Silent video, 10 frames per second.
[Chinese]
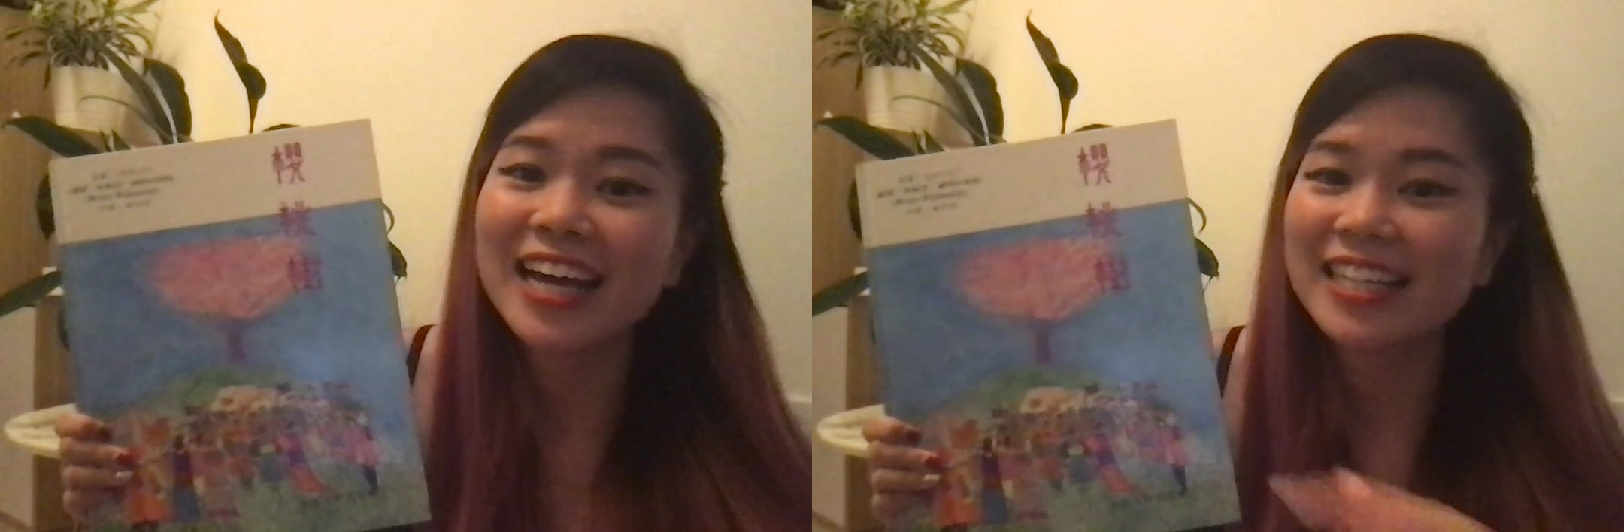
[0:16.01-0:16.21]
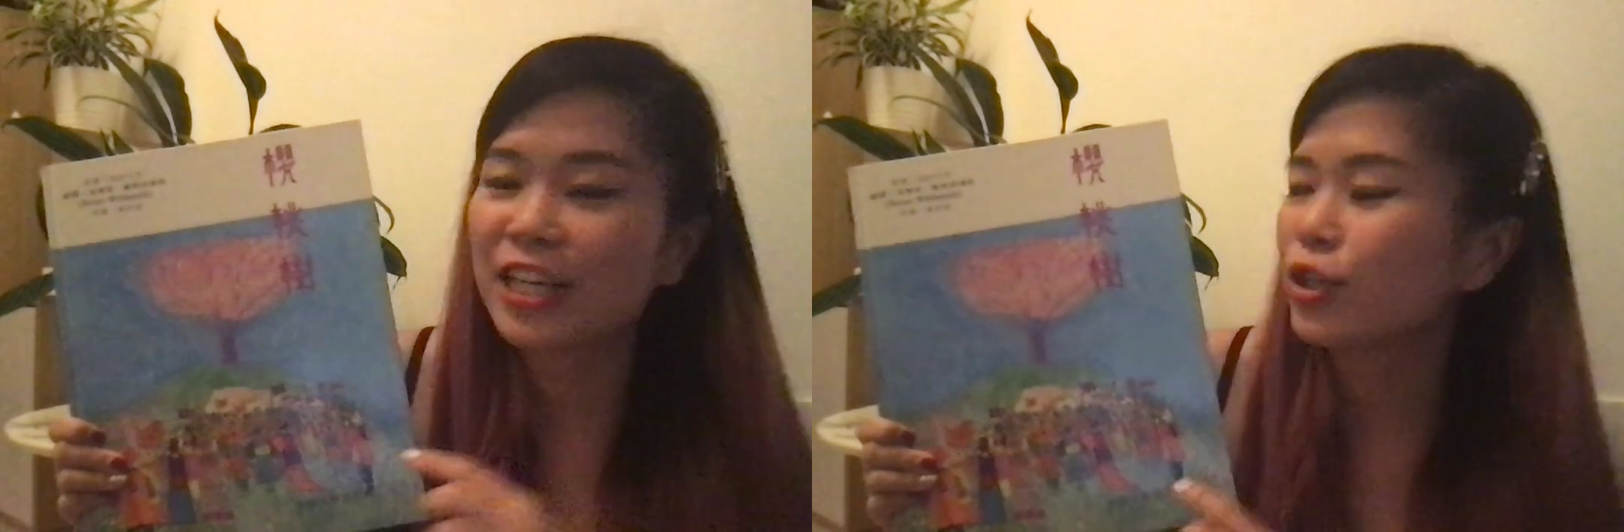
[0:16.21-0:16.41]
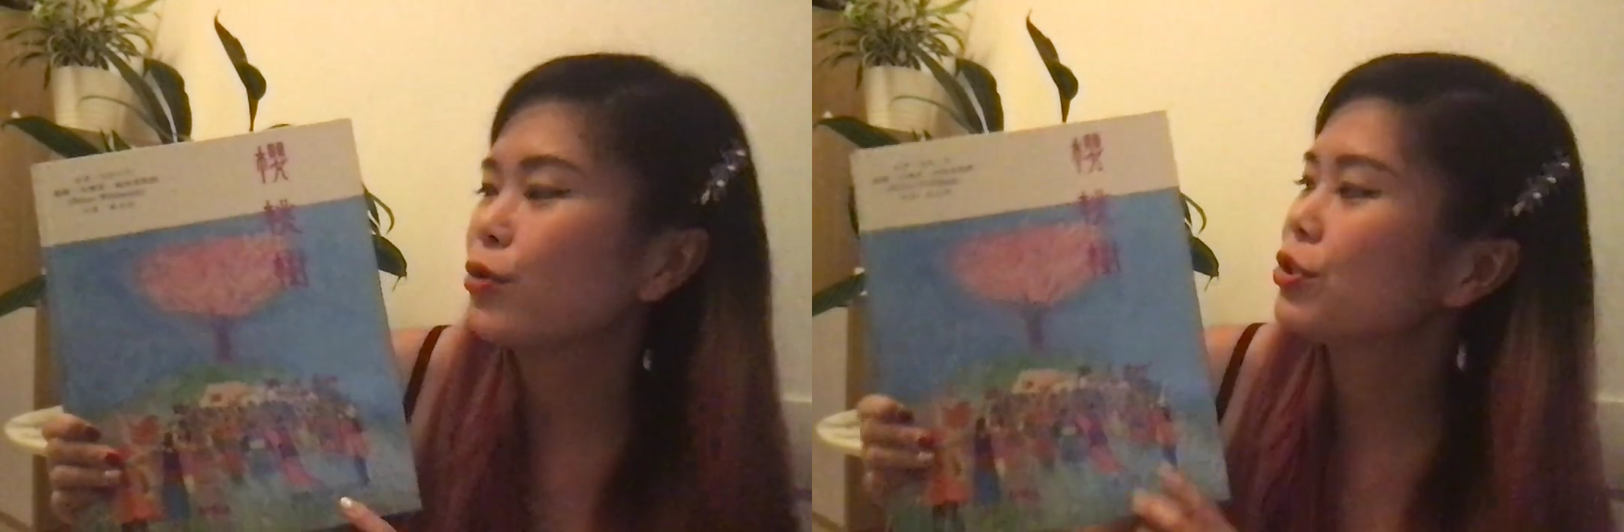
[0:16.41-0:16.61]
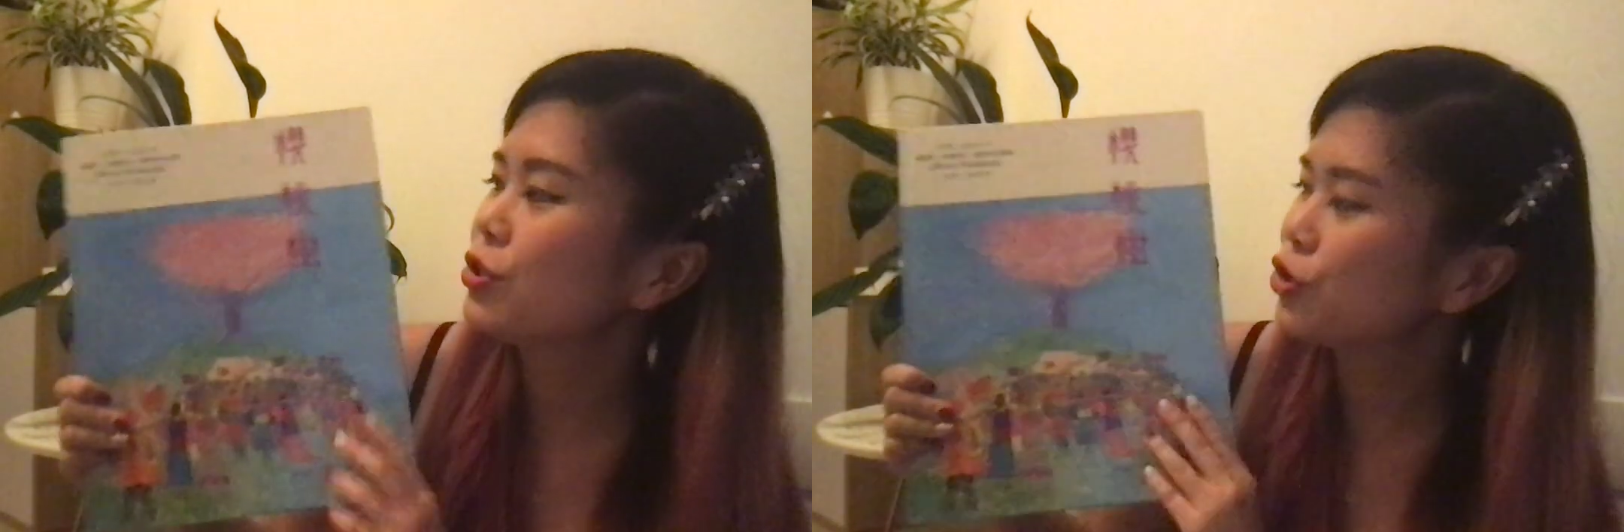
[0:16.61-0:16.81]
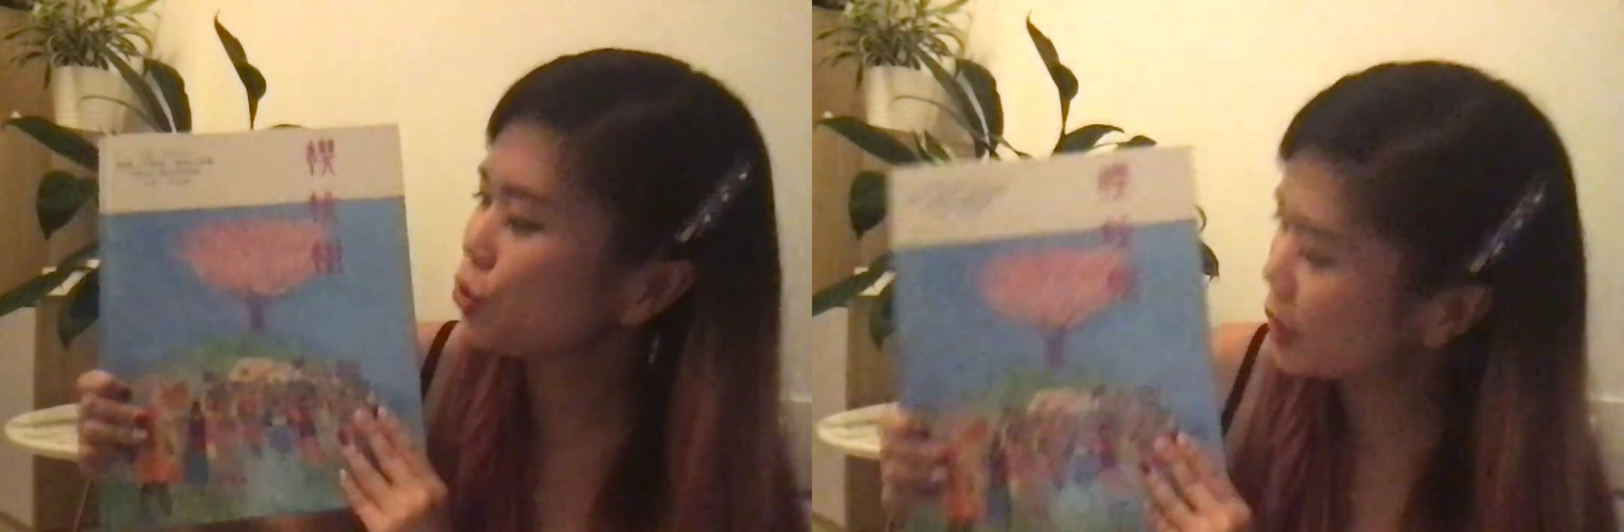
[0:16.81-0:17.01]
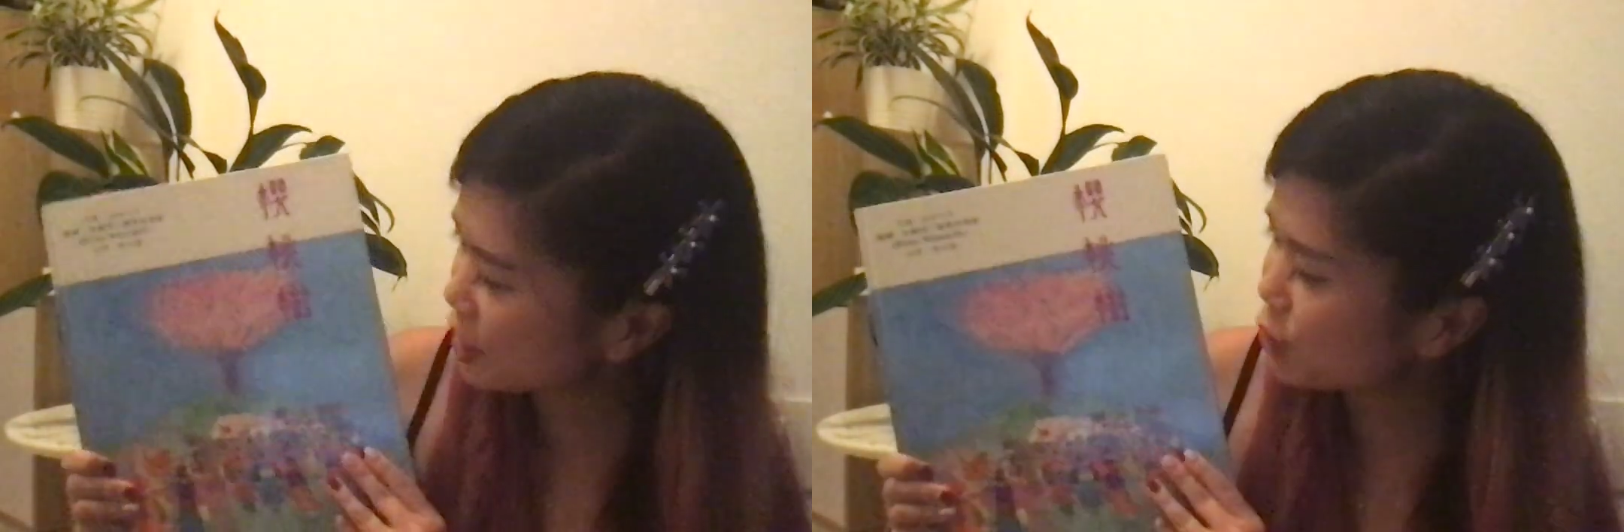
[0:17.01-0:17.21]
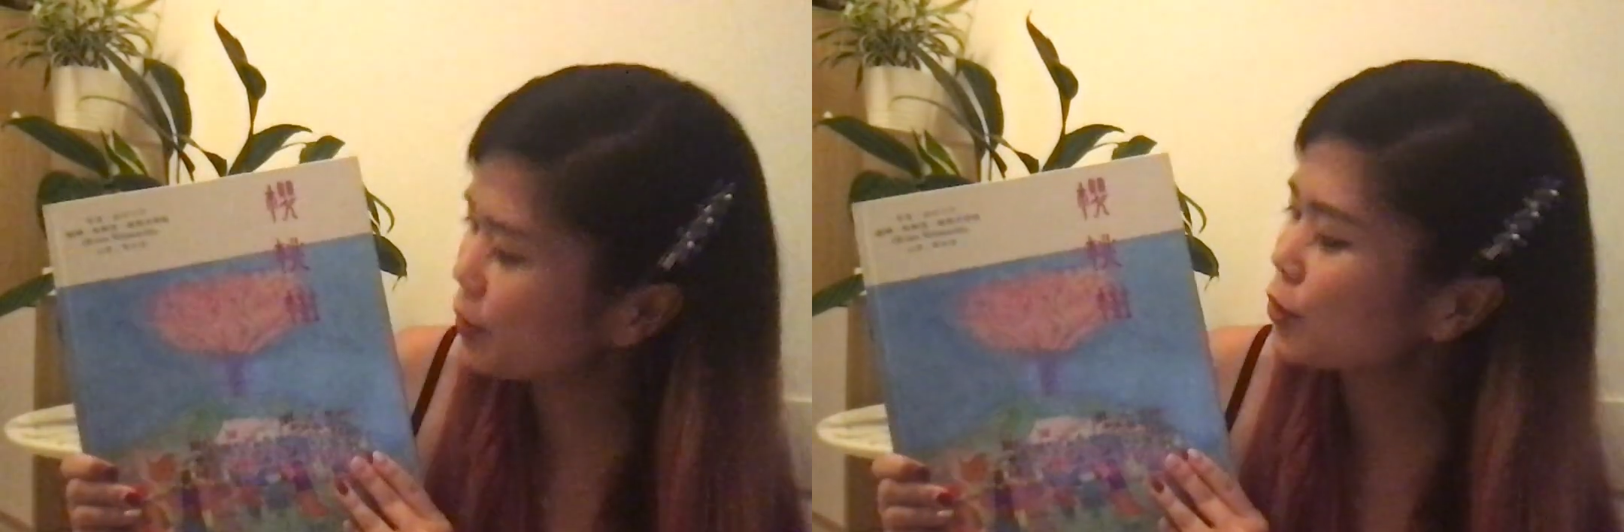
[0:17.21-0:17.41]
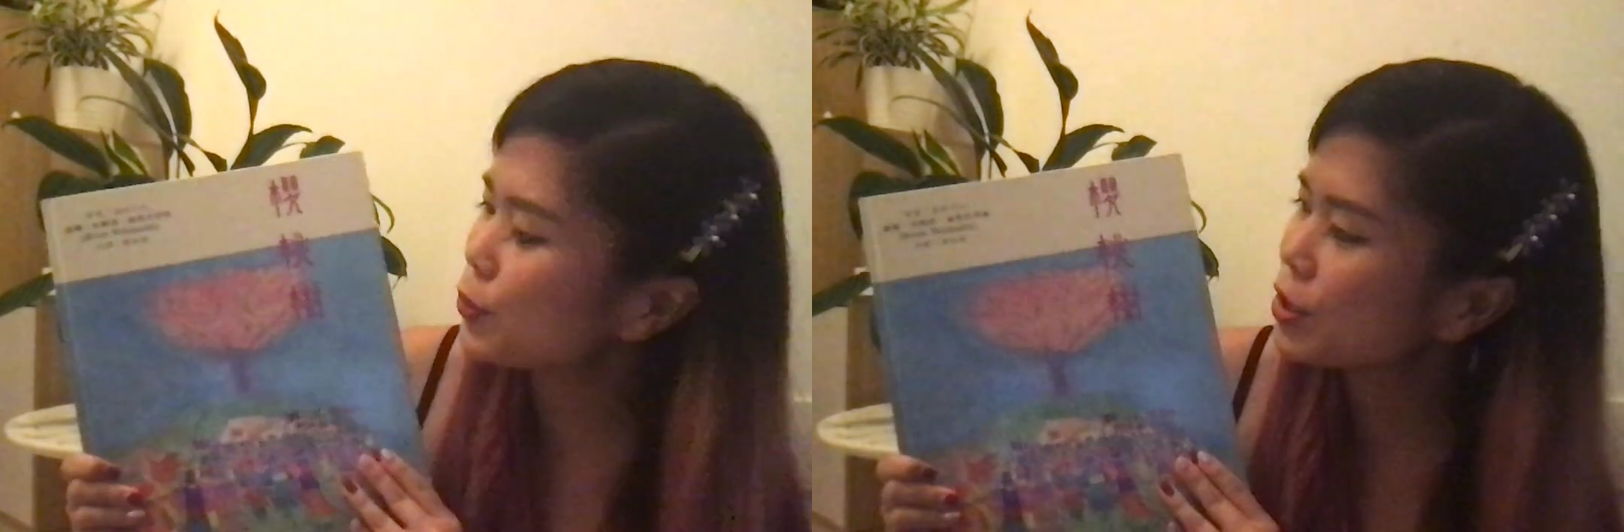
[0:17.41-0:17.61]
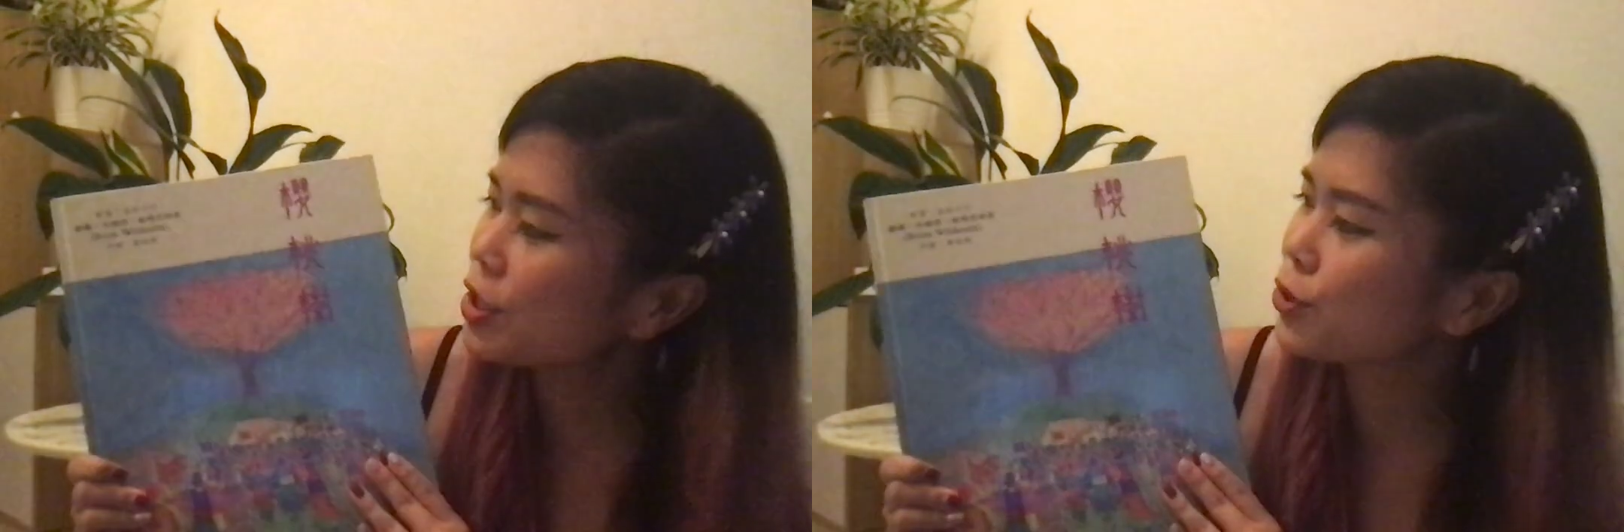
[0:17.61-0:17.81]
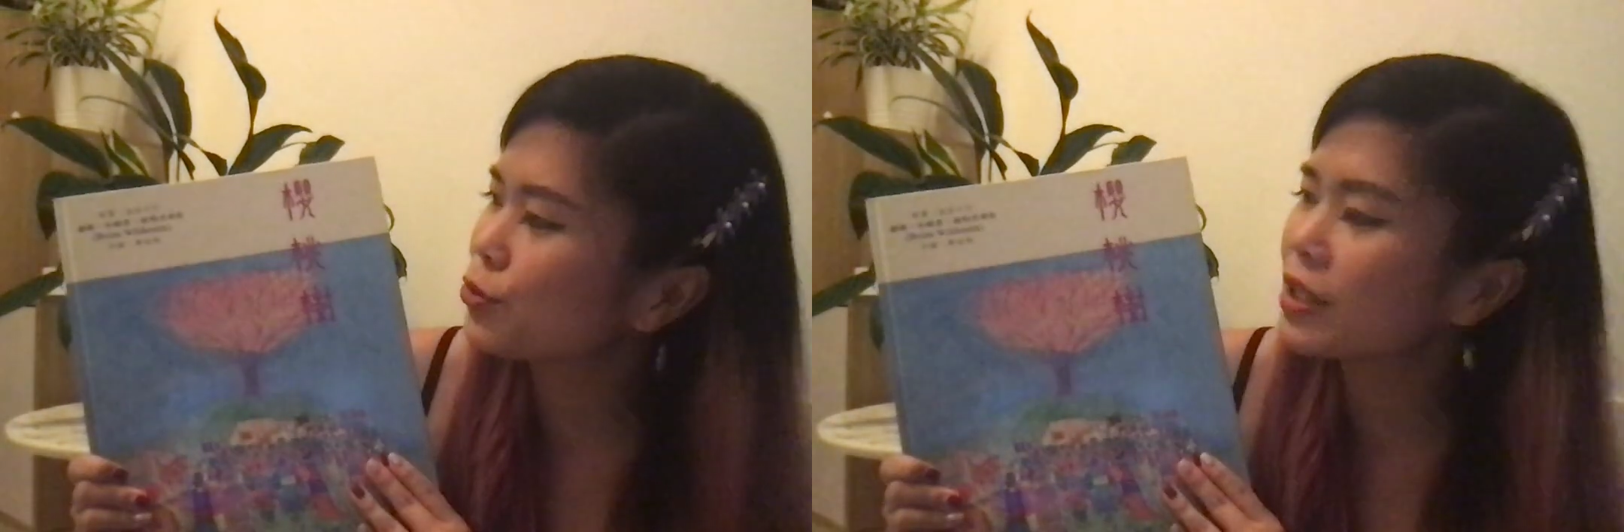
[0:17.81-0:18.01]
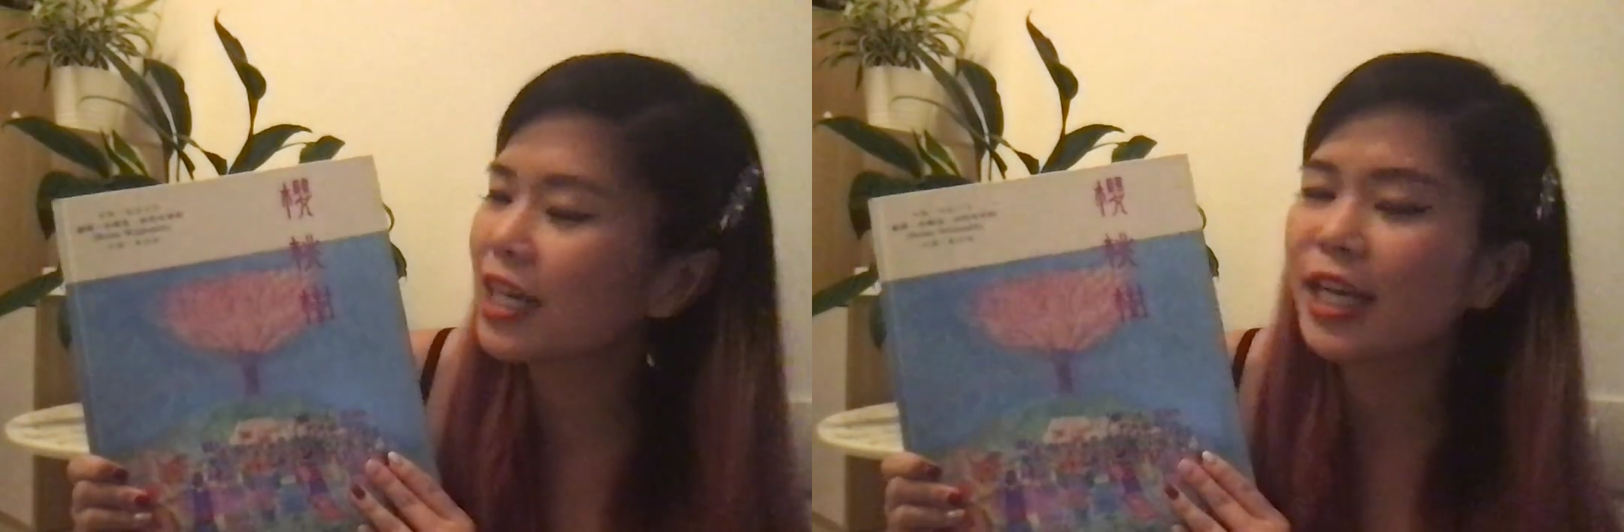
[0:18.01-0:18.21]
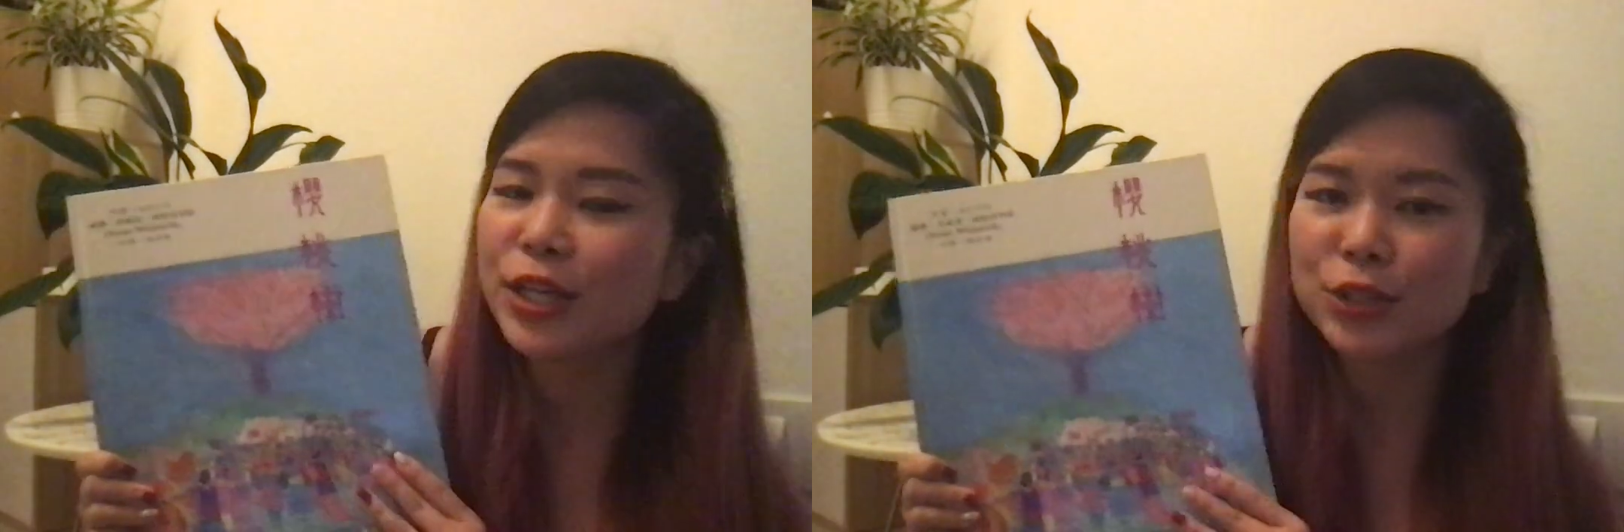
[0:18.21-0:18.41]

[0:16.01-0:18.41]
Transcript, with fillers: 能够随着这本故事书呢，